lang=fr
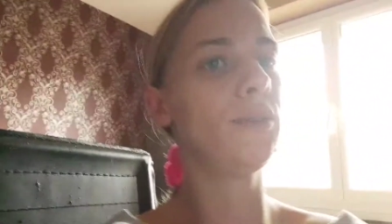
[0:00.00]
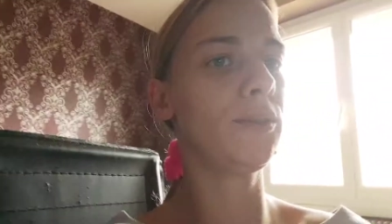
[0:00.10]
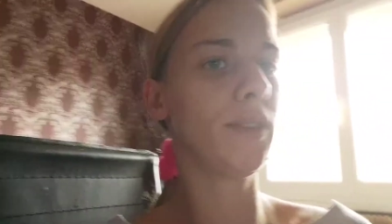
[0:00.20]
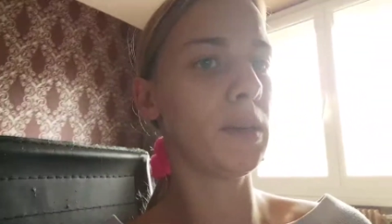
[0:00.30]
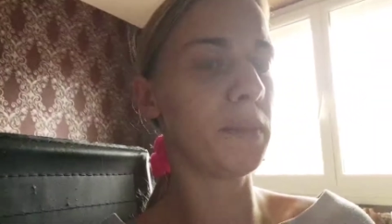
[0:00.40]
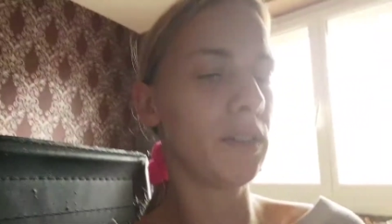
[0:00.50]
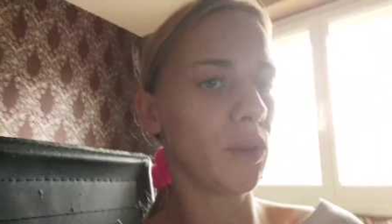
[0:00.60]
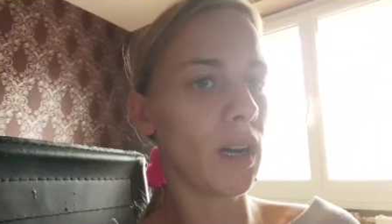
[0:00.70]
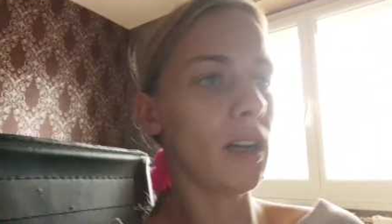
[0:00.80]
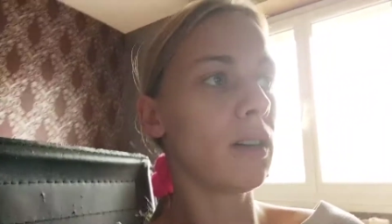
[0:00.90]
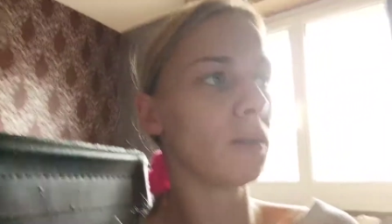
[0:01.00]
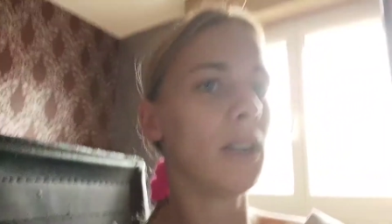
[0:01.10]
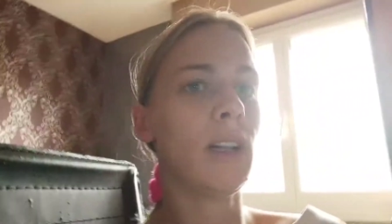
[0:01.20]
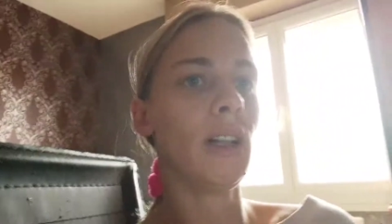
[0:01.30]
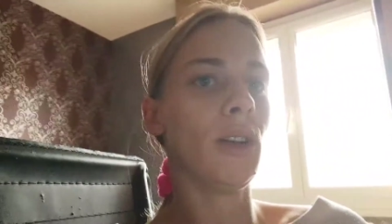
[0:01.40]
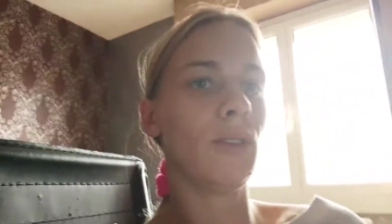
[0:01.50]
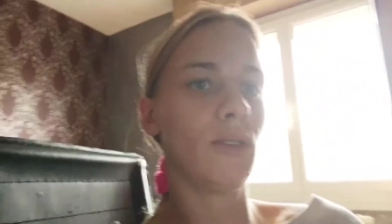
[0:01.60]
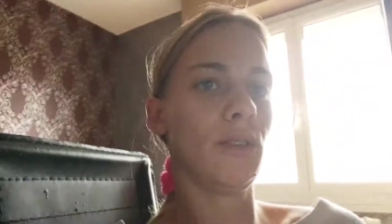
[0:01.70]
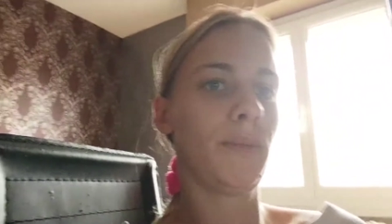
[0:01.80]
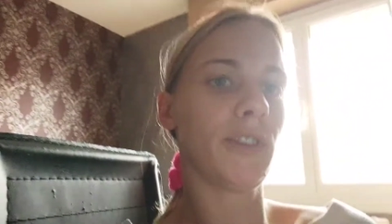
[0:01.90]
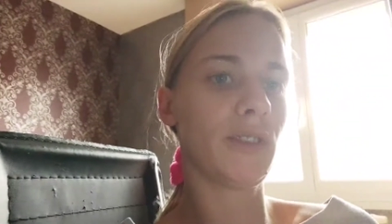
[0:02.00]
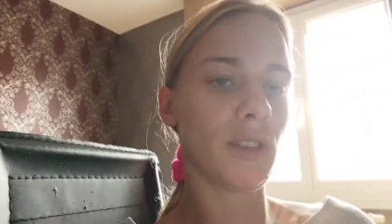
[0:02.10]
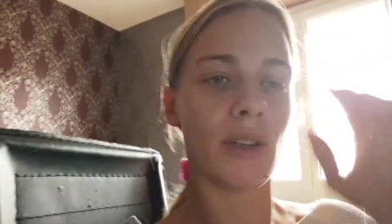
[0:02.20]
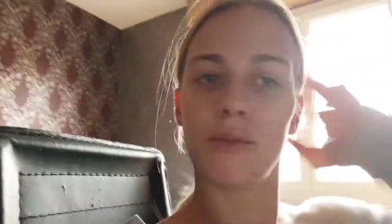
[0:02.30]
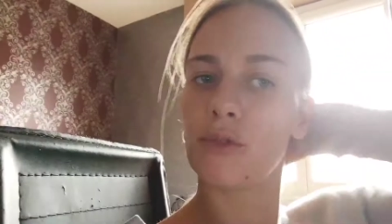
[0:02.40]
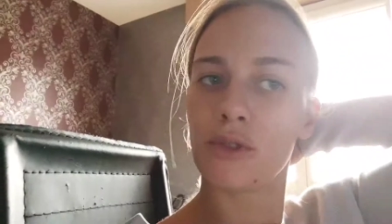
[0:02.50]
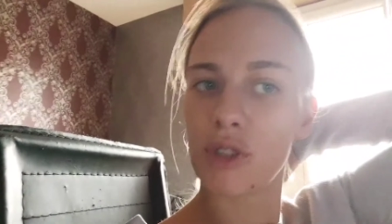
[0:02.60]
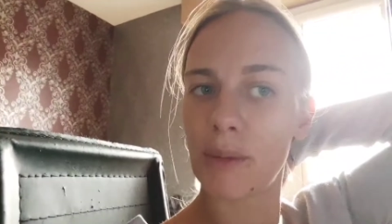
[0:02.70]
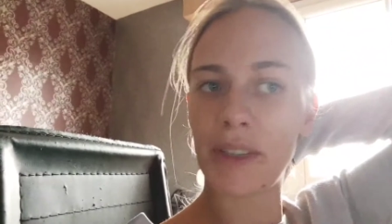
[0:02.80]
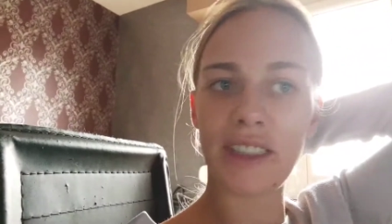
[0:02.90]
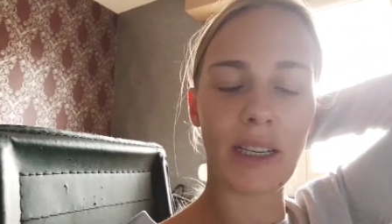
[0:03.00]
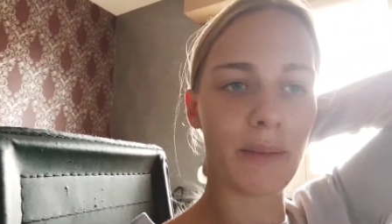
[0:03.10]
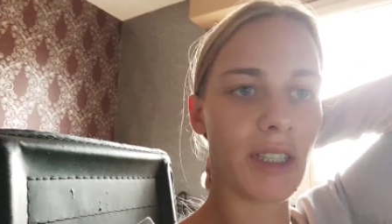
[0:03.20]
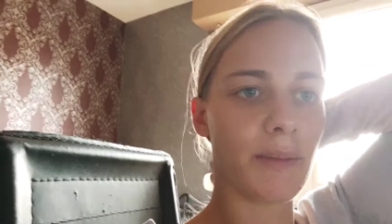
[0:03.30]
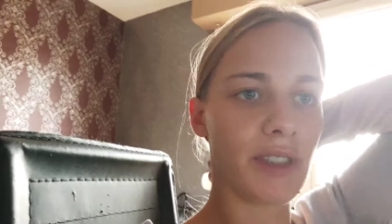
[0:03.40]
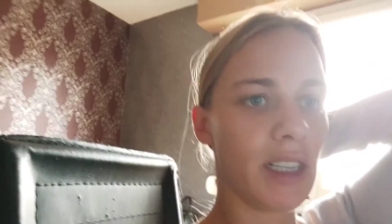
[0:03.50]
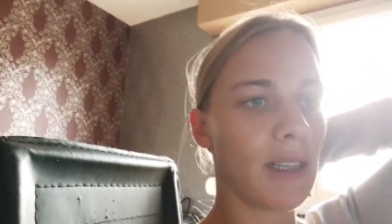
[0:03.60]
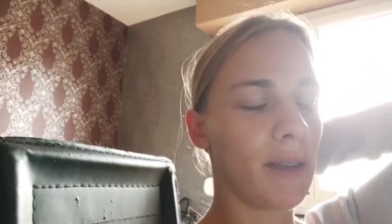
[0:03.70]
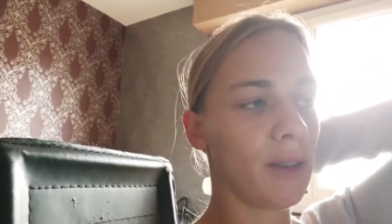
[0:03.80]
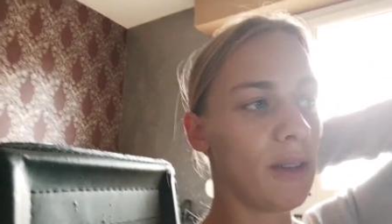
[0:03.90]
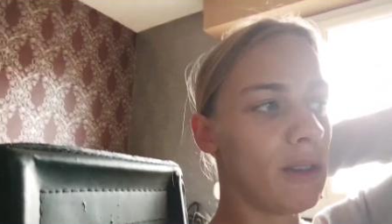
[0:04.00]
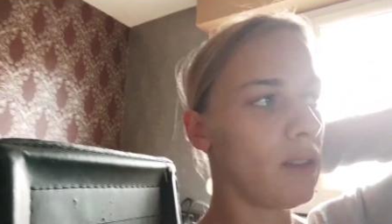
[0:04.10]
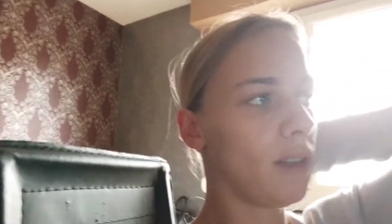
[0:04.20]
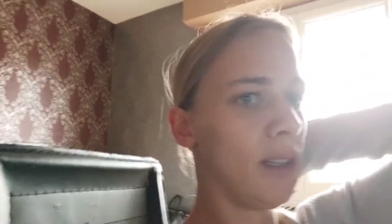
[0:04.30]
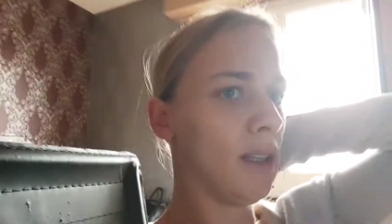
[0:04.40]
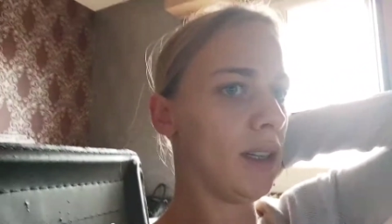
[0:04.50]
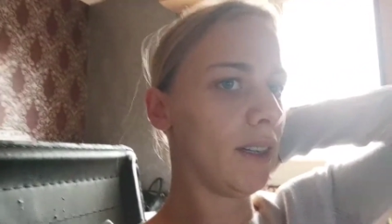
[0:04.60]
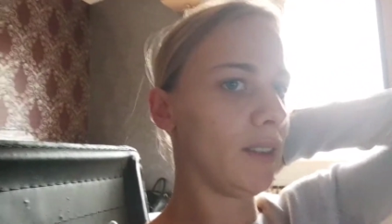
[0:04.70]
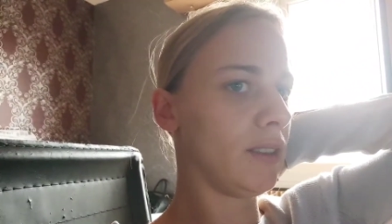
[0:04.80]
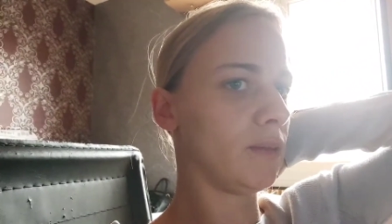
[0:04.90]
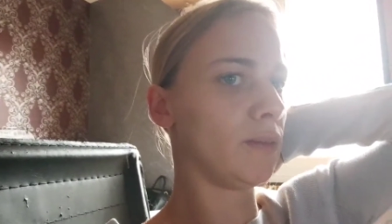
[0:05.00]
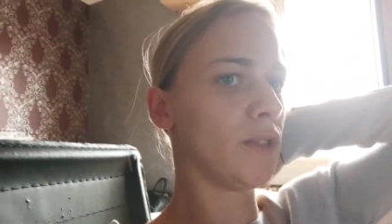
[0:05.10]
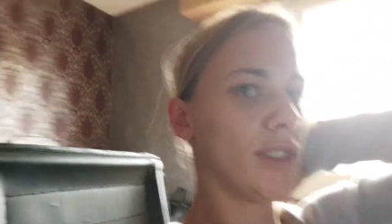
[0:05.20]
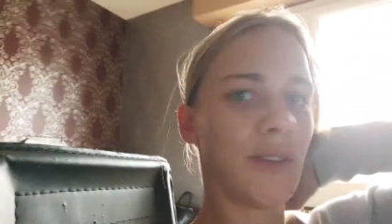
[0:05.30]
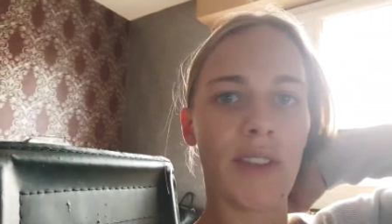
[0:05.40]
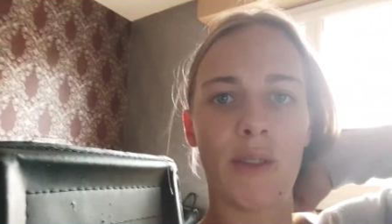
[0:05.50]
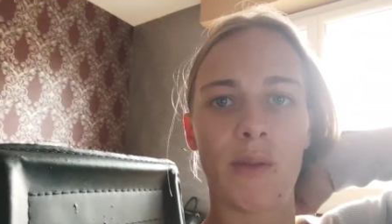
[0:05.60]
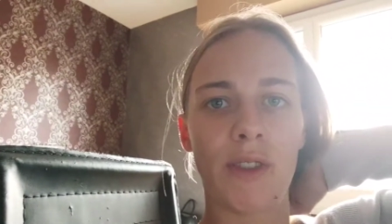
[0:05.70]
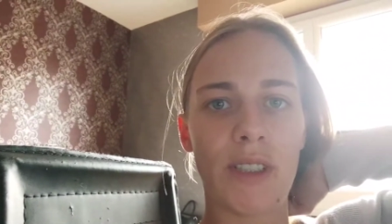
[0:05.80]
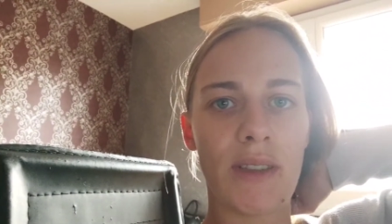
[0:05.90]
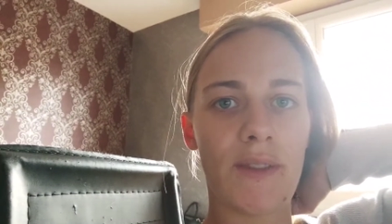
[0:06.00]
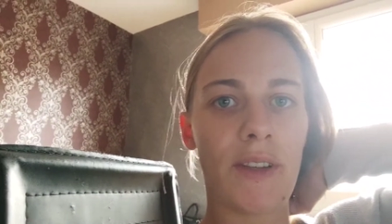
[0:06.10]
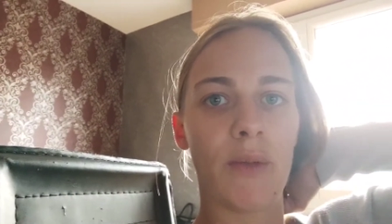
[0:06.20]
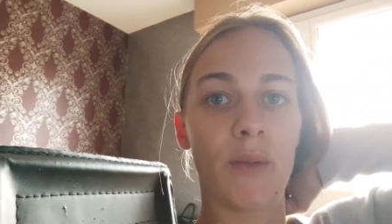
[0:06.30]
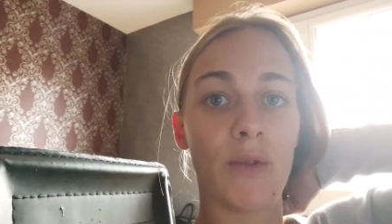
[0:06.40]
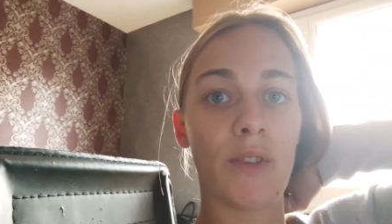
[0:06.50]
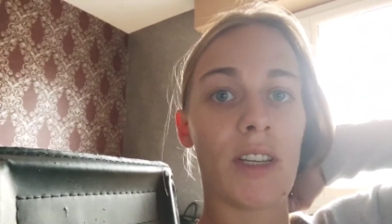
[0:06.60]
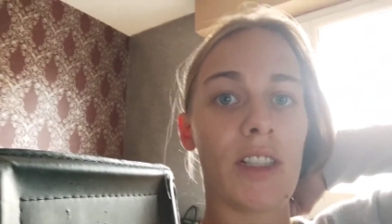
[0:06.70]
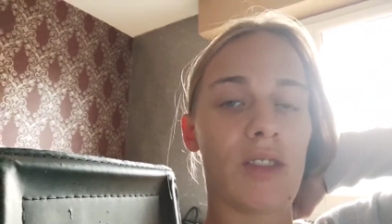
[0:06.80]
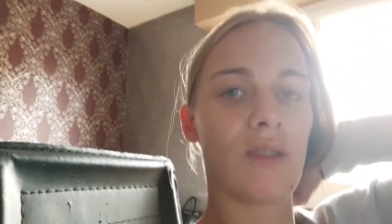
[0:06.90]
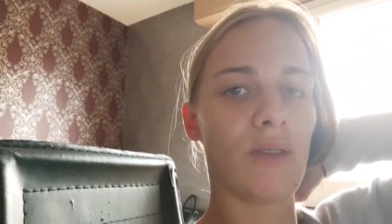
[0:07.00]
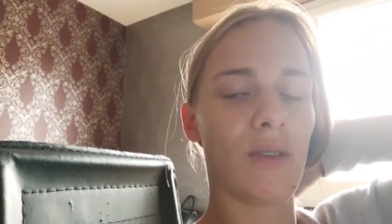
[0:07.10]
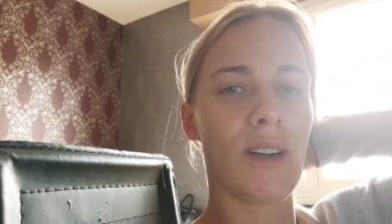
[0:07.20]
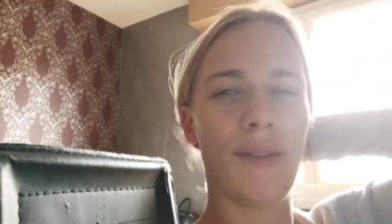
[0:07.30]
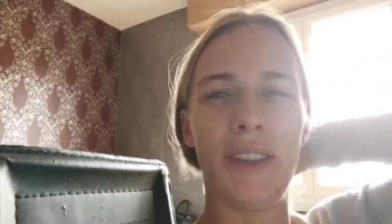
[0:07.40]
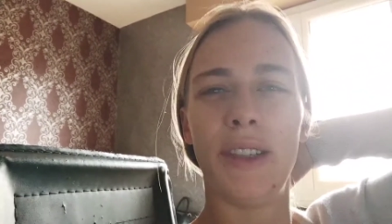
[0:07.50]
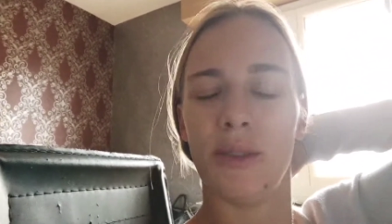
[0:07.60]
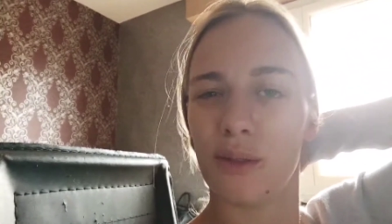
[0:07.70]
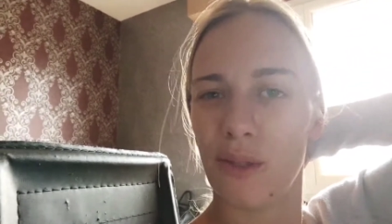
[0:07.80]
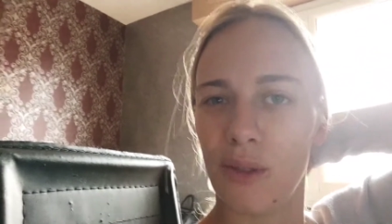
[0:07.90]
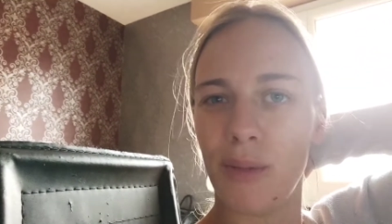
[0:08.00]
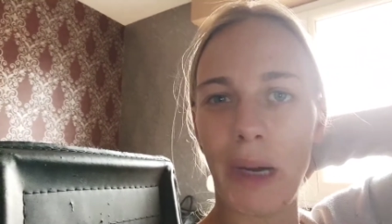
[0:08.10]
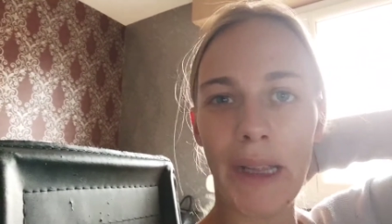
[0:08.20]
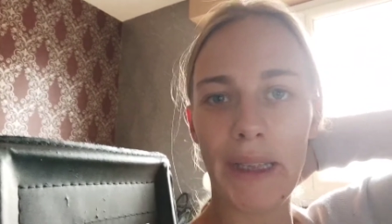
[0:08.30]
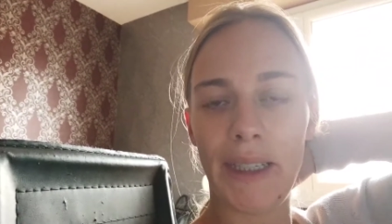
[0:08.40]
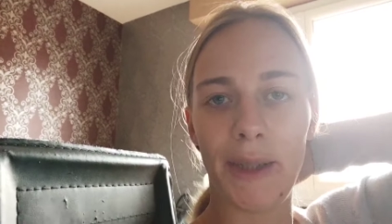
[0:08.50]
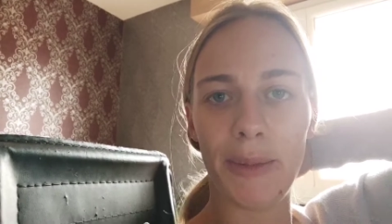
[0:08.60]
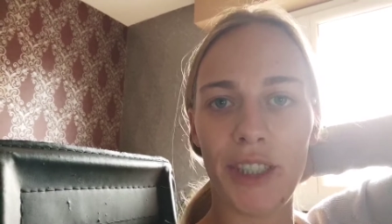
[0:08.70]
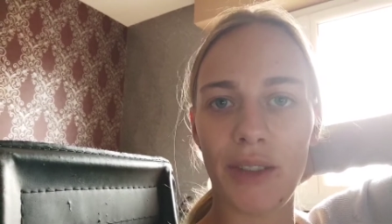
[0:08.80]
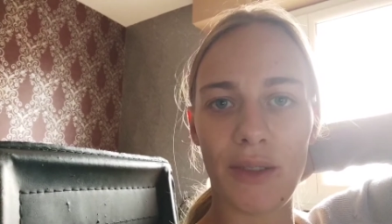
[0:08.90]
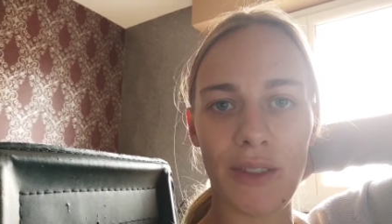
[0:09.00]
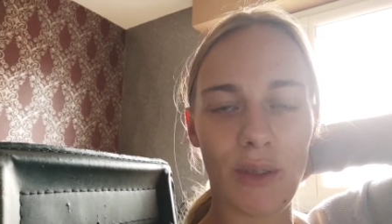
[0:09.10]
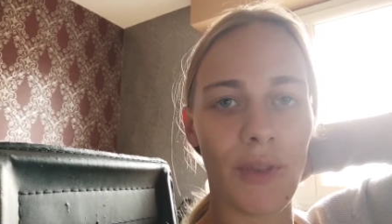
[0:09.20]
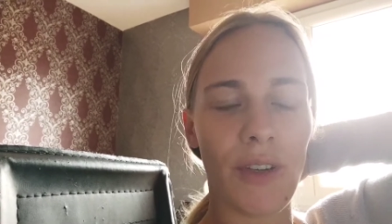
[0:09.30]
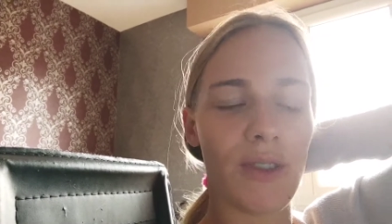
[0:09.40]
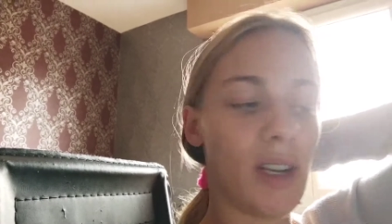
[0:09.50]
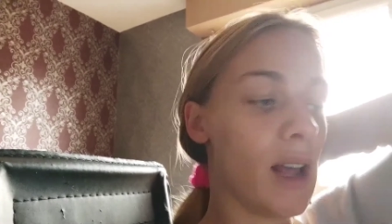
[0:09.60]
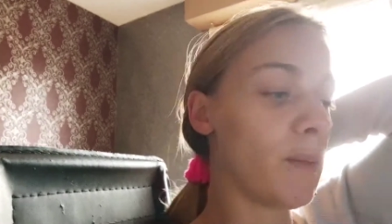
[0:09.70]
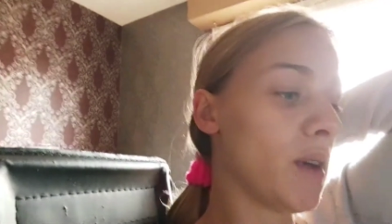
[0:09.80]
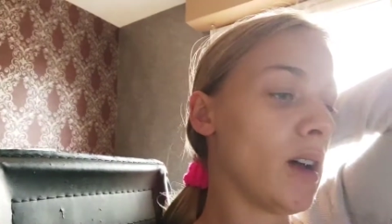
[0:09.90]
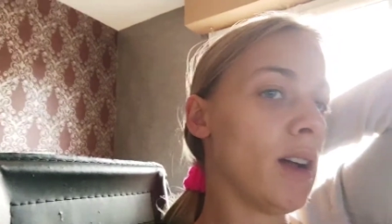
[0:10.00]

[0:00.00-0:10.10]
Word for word: nouvelle baignoire. Euh, pendant ce temps-là, mon conjoint est parti ramener les petits à l'école. Et moi, je vais commencer à faire le montage euh, de la vidéo de Brian et Emma quand ils ont fait le slime.